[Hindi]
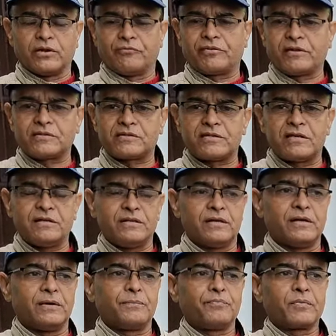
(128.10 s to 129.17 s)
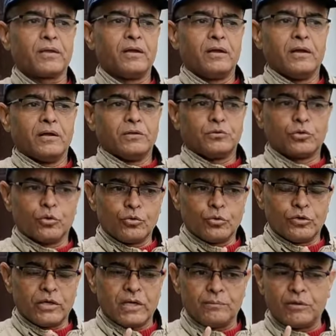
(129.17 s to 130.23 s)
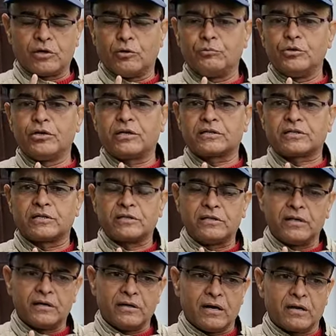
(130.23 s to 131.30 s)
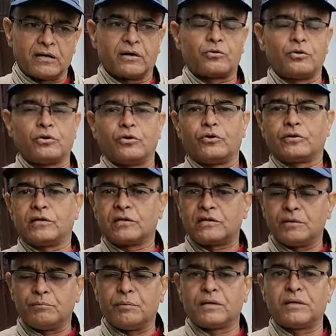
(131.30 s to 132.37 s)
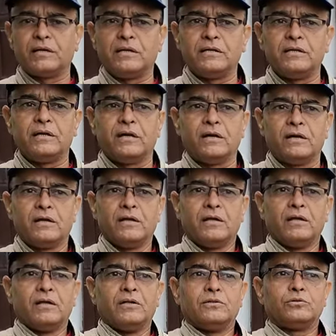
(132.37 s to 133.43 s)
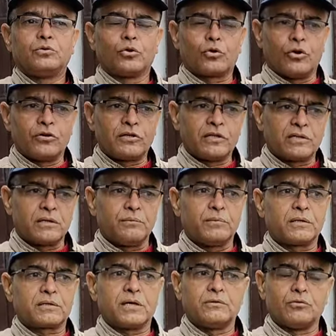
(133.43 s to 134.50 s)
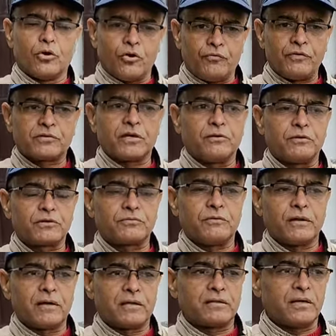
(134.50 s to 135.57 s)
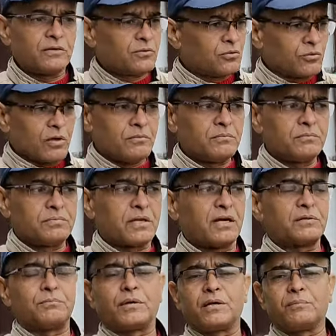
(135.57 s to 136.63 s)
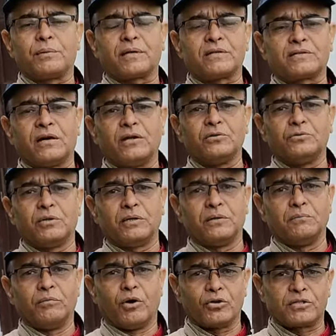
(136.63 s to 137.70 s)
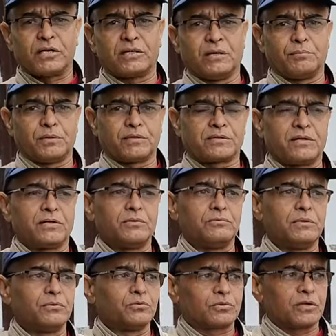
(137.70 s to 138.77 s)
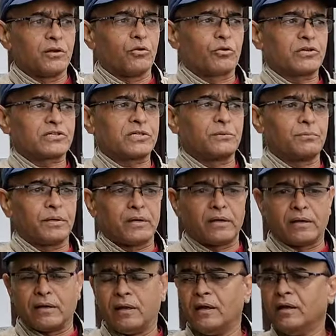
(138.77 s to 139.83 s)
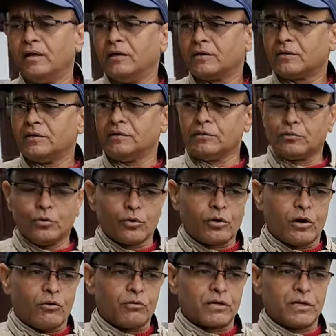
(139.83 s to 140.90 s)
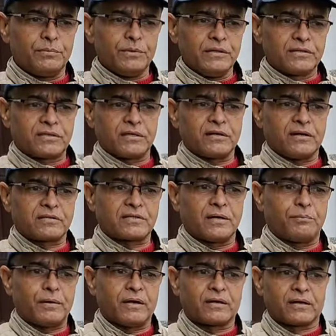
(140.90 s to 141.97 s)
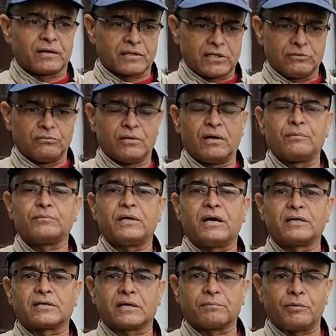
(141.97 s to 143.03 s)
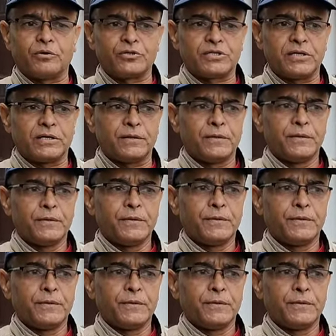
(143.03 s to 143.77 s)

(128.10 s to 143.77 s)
कोई रेफरेंस नहीं है जो उन्होंने हमें कम्युनिकेशन किया यहाँ का कोई कॉन्टैक्ट नंबर नहीं दिया जो कॉन्टैक्ट नंबर था वो ऑफिस आवर्स वाला था तो हम रात बड़े परेशान हुए बहुत ज़्यादा परेशान हुए दूसरी लोकेशन पे गए किन्हीं दो गाँव के बीच से रास्ता पार करते हुए हम यहाँ तक पहुँचे